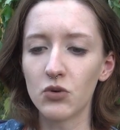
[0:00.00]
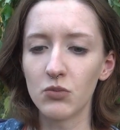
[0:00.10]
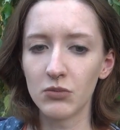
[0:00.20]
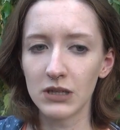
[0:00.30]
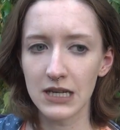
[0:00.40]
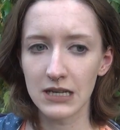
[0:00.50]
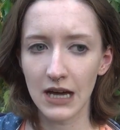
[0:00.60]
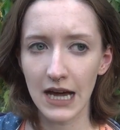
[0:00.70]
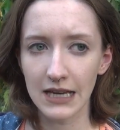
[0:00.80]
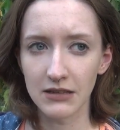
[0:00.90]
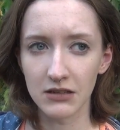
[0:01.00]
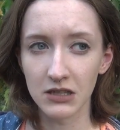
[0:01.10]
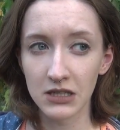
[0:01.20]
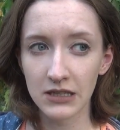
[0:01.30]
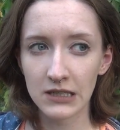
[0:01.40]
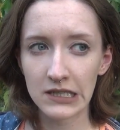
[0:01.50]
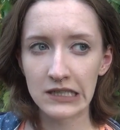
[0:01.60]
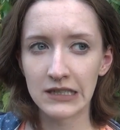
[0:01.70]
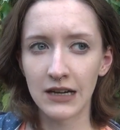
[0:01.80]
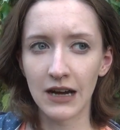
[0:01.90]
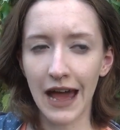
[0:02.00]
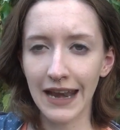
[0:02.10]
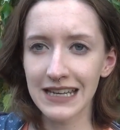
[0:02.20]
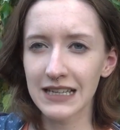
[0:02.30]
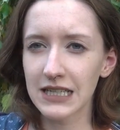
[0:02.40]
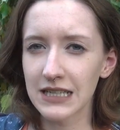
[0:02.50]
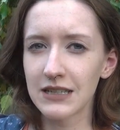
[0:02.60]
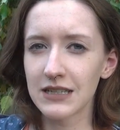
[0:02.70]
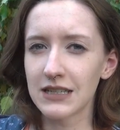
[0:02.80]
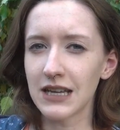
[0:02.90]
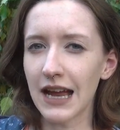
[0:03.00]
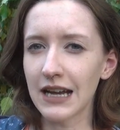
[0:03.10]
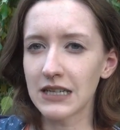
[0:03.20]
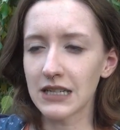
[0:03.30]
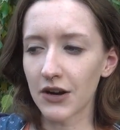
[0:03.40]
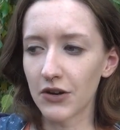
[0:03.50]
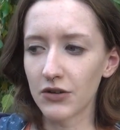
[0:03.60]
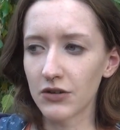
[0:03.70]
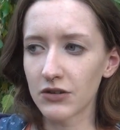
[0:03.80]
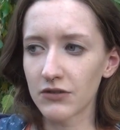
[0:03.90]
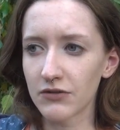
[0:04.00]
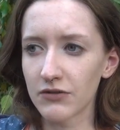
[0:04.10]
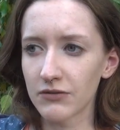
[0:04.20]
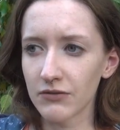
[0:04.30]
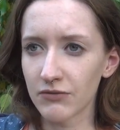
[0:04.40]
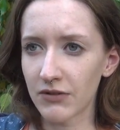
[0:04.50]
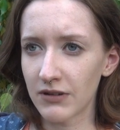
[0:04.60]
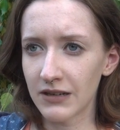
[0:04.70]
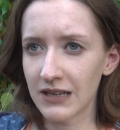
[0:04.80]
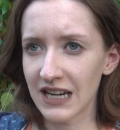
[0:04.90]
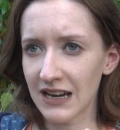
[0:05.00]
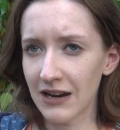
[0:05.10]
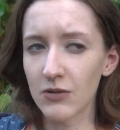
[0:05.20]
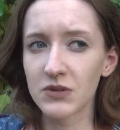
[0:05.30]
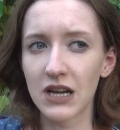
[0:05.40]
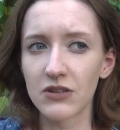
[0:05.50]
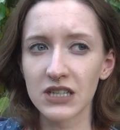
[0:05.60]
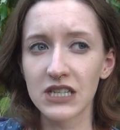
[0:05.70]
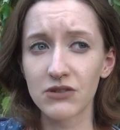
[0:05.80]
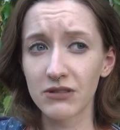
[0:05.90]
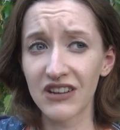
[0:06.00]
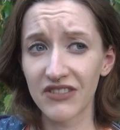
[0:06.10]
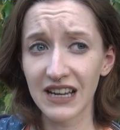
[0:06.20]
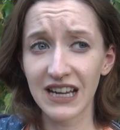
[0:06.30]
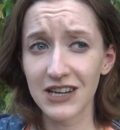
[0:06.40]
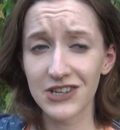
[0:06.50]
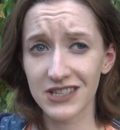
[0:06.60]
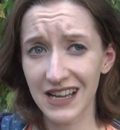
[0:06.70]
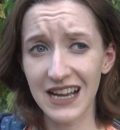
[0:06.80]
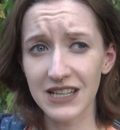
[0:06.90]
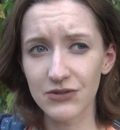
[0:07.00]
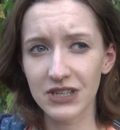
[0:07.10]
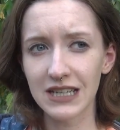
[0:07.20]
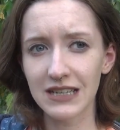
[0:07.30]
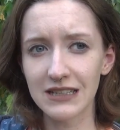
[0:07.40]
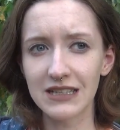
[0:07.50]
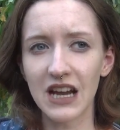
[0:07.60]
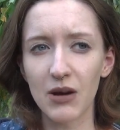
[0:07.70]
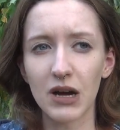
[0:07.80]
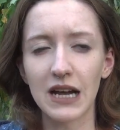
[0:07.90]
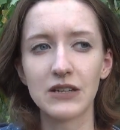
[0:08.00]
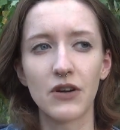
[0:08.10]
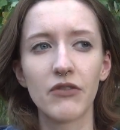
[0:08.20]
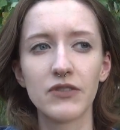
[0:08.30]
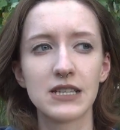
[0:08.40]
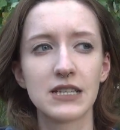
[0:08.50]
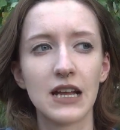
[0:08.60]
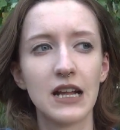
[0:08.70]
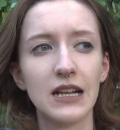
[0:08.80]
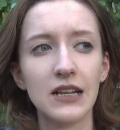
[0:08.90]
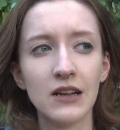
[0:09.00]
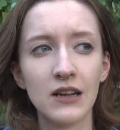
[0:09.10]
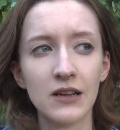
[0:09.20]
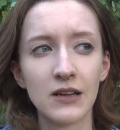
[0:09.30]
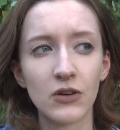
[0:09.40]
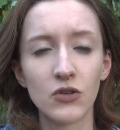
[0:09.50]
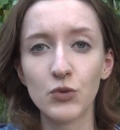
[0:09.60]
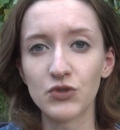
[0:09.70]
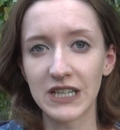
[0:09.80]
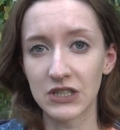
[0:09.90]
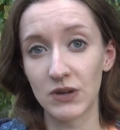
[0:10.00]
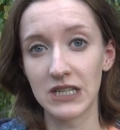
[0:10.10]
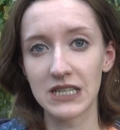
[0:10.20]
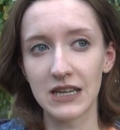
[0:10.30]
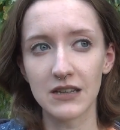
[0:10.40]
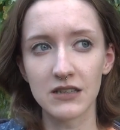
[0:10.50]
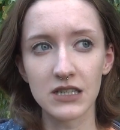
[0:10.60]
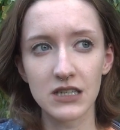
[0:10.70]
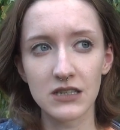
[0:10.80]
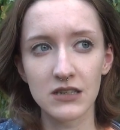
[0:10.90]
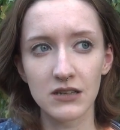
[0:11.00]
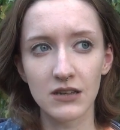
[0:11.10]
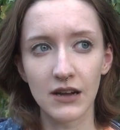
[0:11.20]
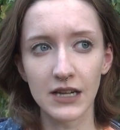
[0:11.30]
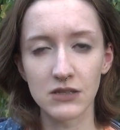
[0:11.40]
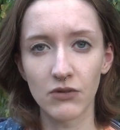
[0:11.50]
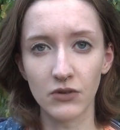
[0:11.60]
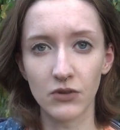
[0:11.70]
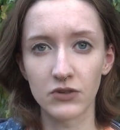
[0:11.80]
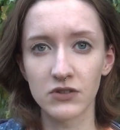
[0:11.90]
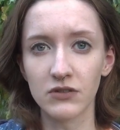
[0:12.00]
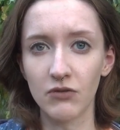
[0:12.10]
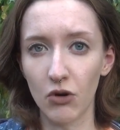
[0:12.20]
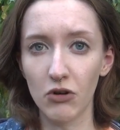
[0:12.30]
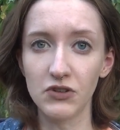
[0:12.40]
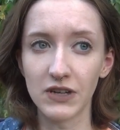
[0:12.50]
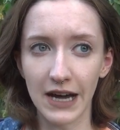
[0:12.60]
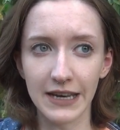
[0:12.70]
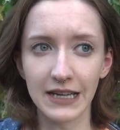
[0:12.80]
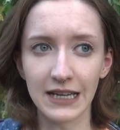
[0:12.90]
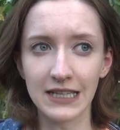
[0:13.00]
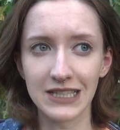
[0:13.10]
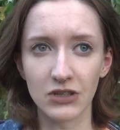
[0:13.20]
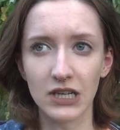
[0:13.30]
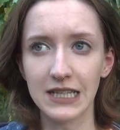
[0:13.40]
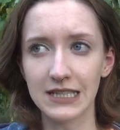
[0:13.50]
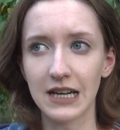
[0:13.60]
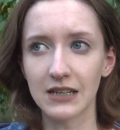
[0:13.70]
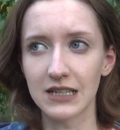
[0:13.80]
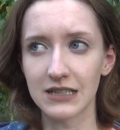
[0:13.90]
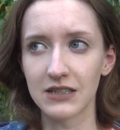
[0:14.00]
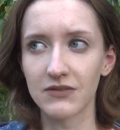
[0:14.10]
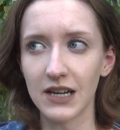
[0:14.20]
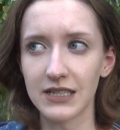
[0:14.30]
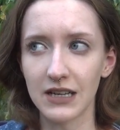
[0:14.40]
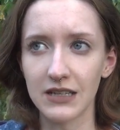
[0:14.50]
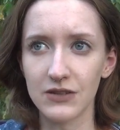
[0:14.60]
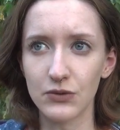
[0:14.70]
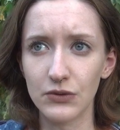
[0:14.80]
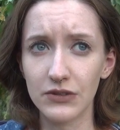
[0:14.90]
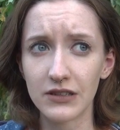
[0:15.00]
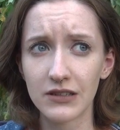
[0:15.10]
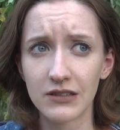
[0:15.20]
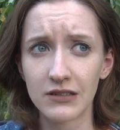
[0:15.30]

um in eine andere Kirche, die eigentlich auch von den Glaubensausrichtungen evangelisch ist, einzutreten, die aber halt offiziell Homosexualität nicht als von Gott gewollt anerkennt, sondern halt sagt, das ist weiterhin Sünde.